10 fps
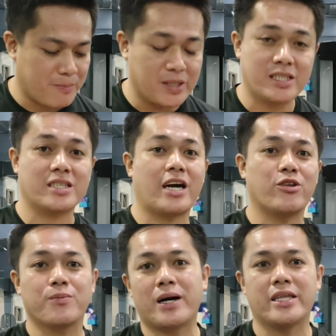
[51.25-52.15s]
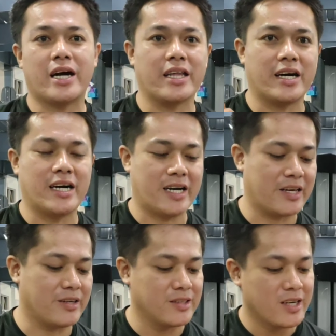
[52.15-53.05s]
busy tayo ng mga nakaraang
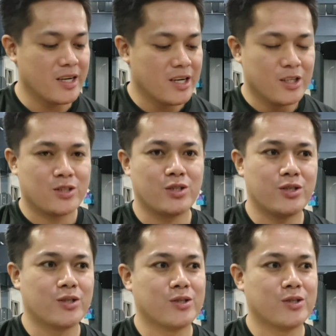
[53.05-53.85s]
araw. So